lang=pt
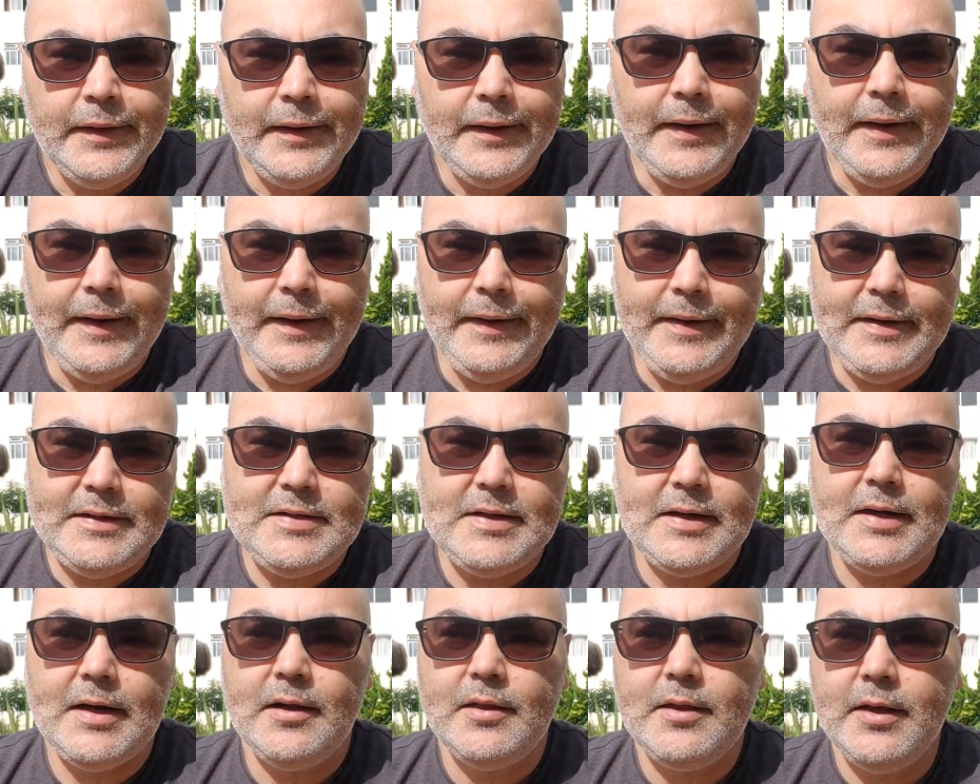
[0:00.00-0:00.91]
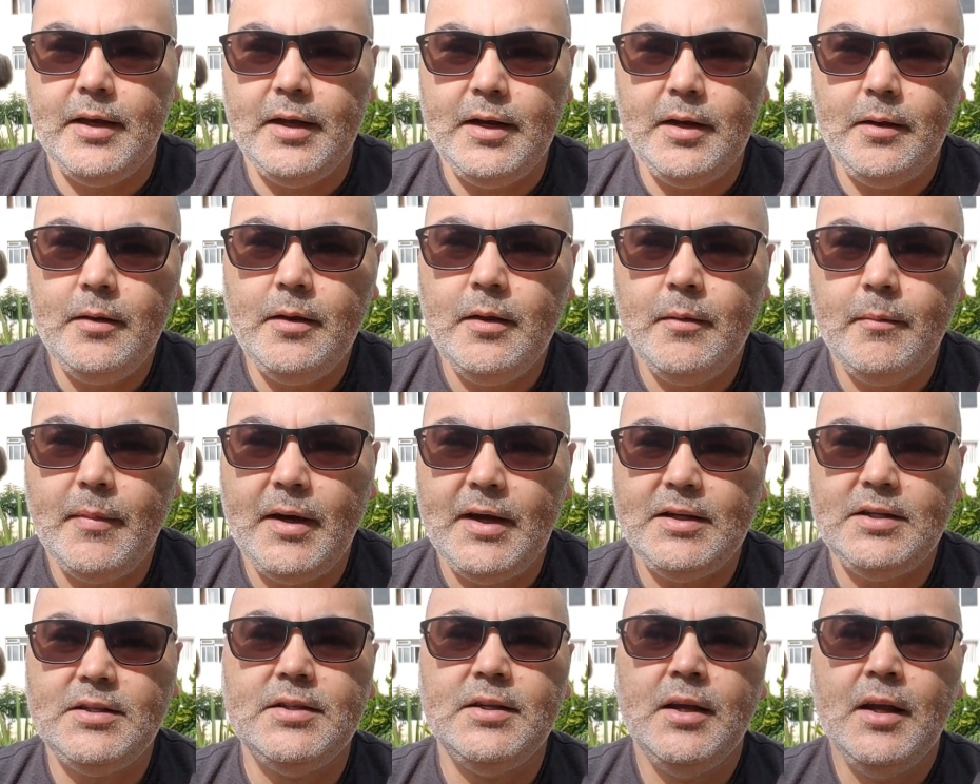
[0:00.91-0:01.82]
né, nessa carteira,
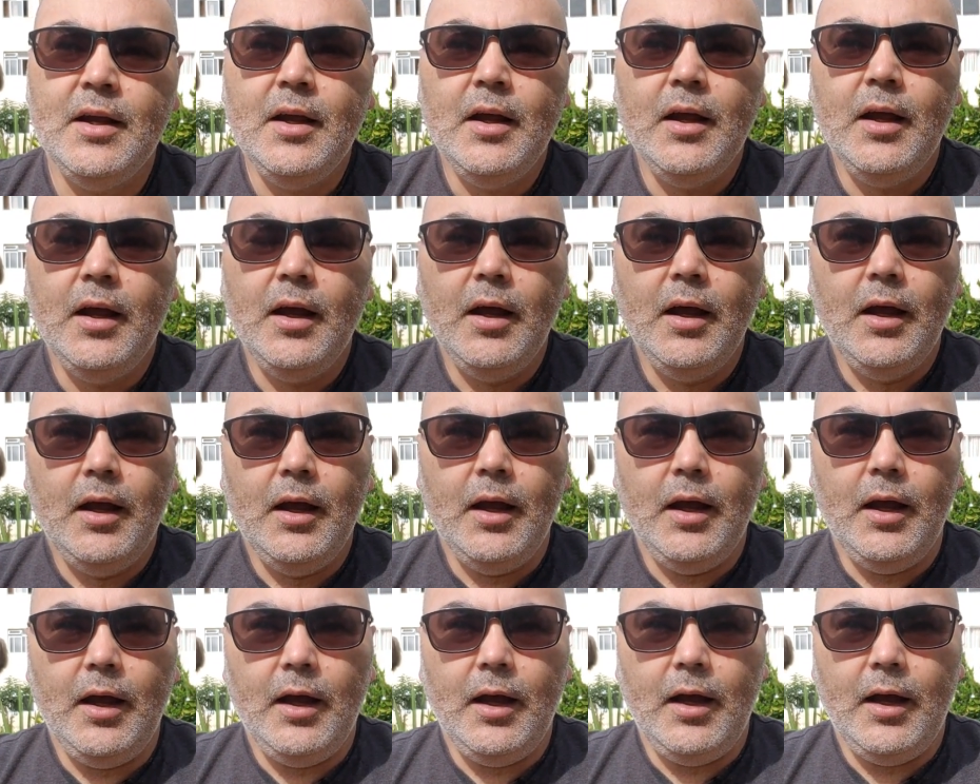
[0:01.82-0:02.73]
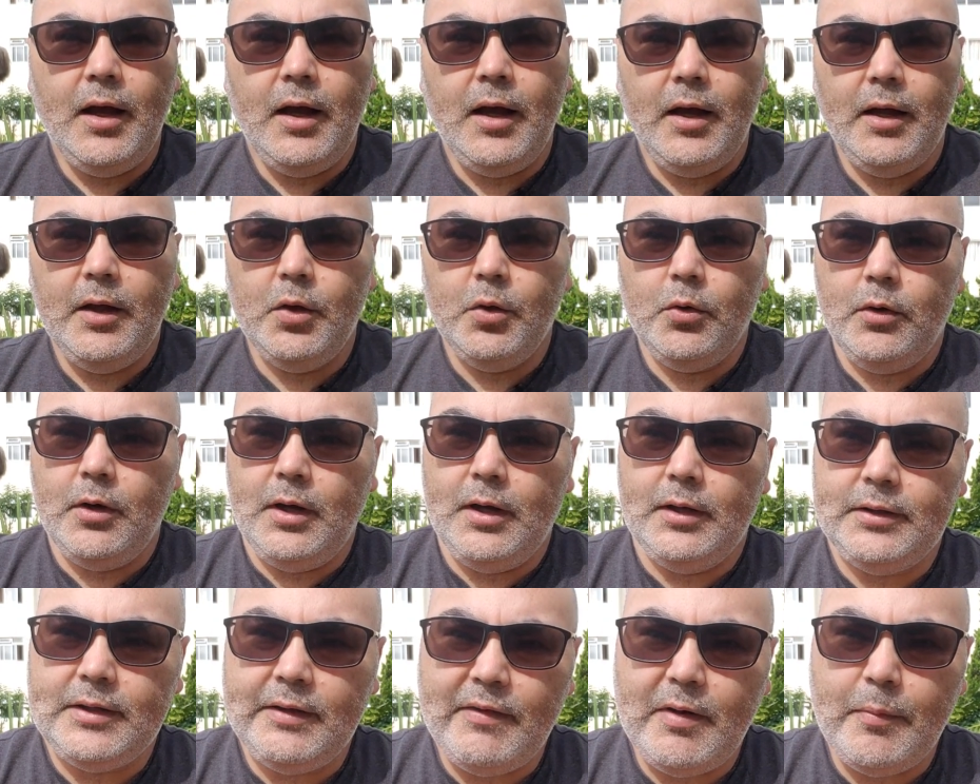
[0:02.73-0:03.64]
mas uh, eu
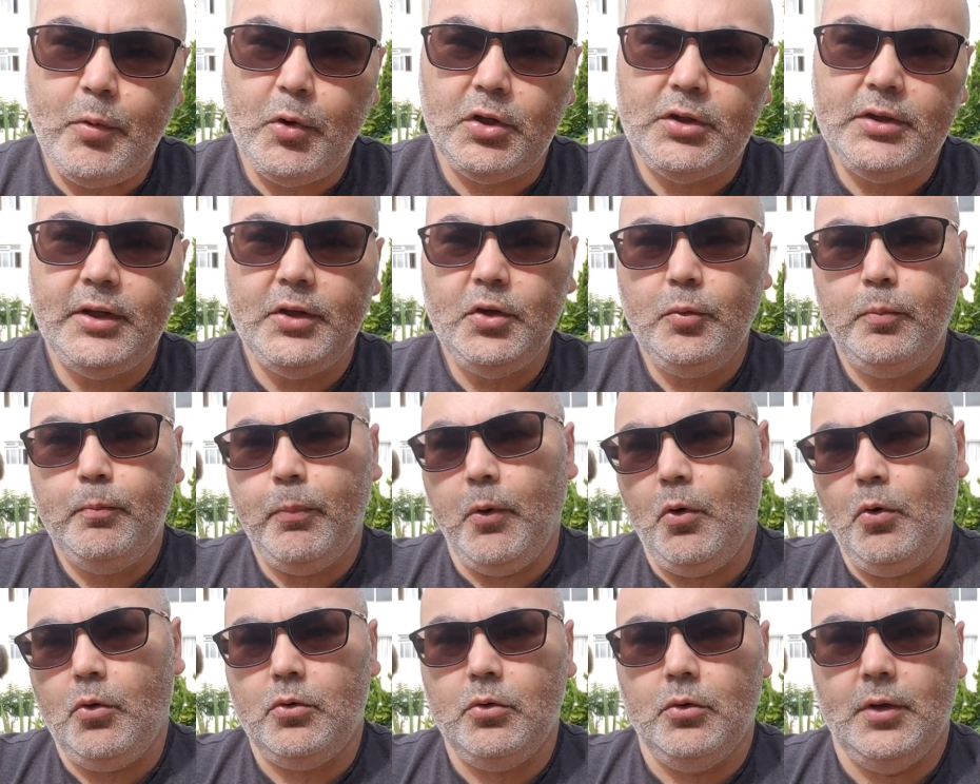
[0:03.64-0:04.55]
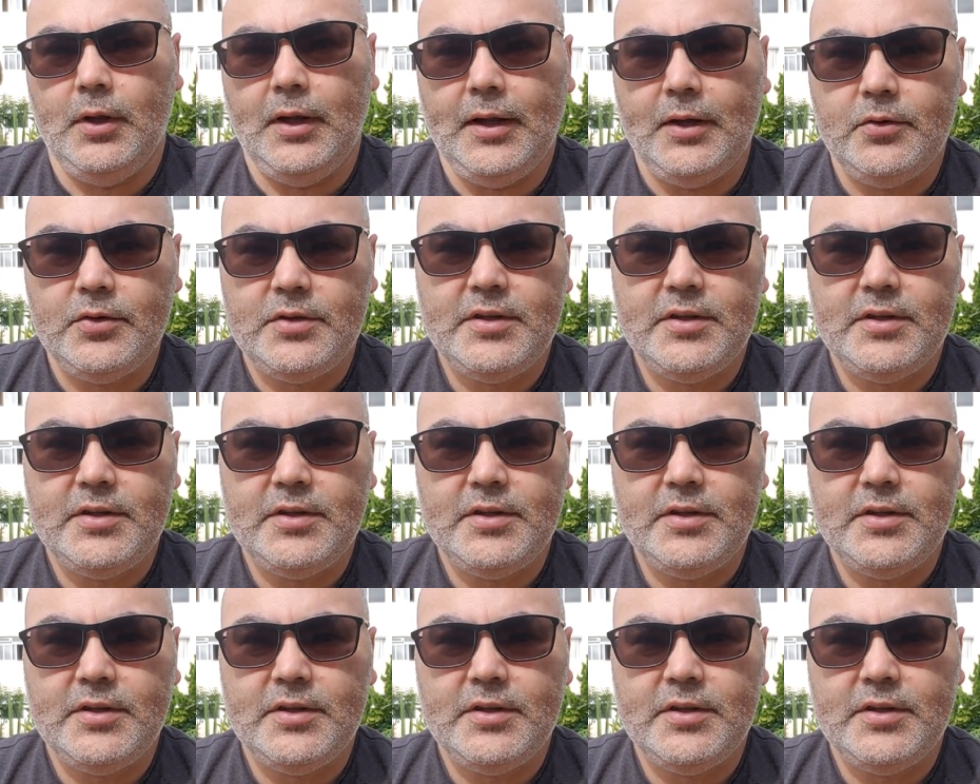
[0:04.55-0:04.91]
estava aportando pouco lá no